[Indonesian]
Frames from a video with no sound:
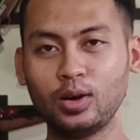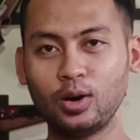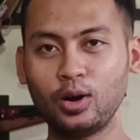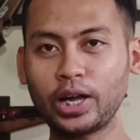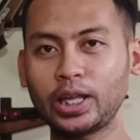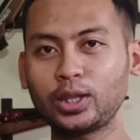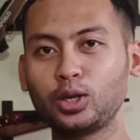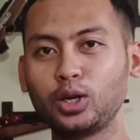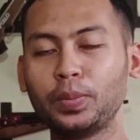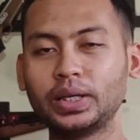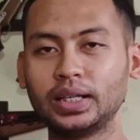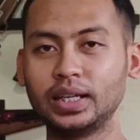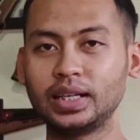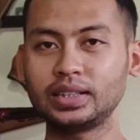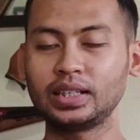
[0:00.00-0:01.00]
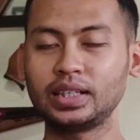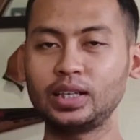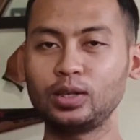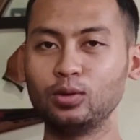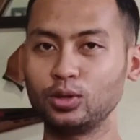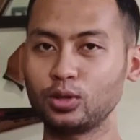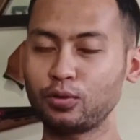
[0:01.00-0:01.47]
Oke dulu pedilor,
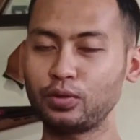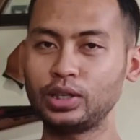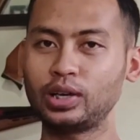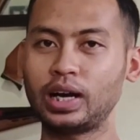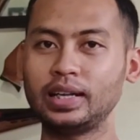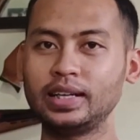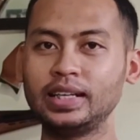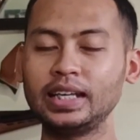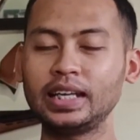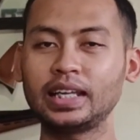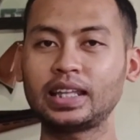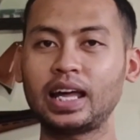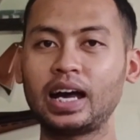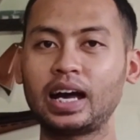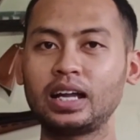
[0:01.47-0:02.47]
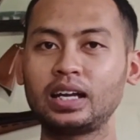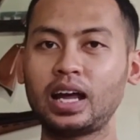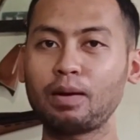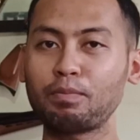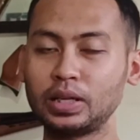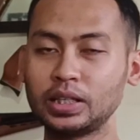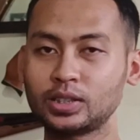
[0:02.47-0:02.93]
jadi untuk video kali ini kita akan
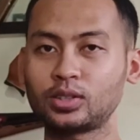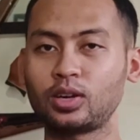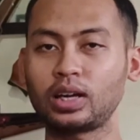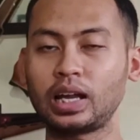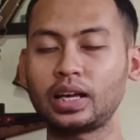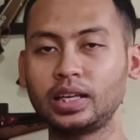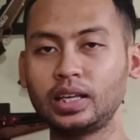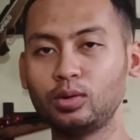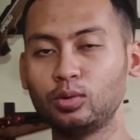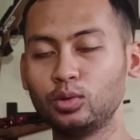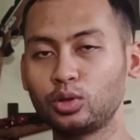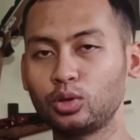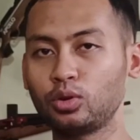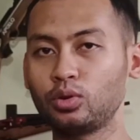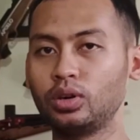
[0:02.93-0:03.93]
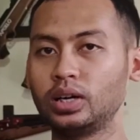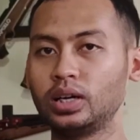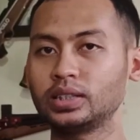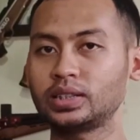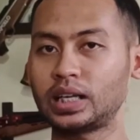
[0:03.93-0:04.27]
update stok lagi untuk uh,